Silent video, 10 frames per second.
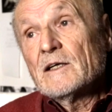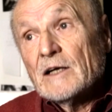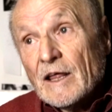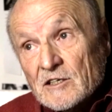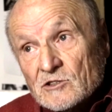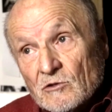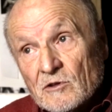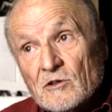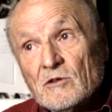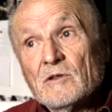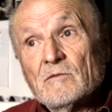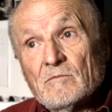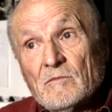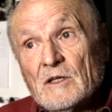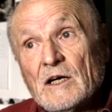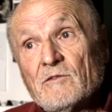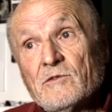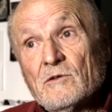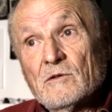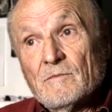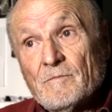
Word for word: la destrucción de la flor.